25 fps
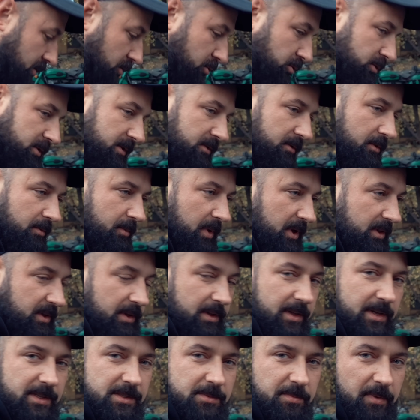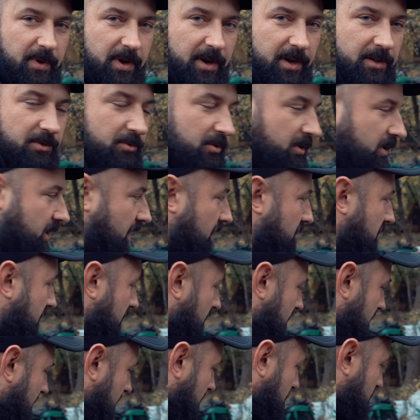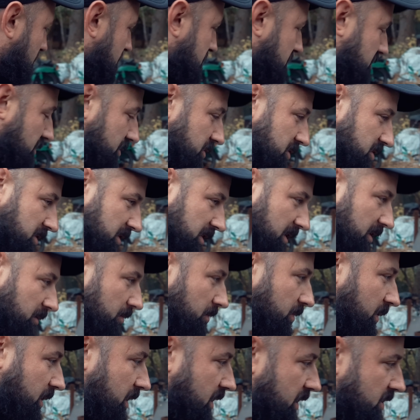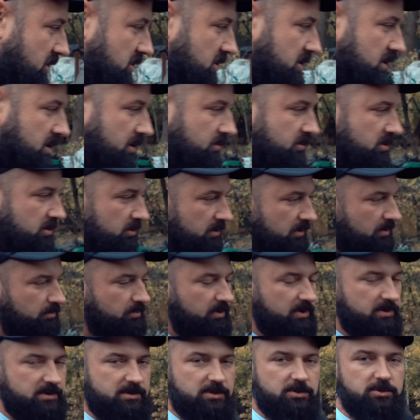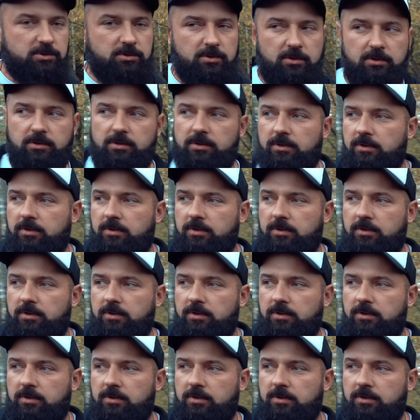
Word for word: кузовом, а ты нас порадуй рамой от песочной. Покажешь нам, что там произошло.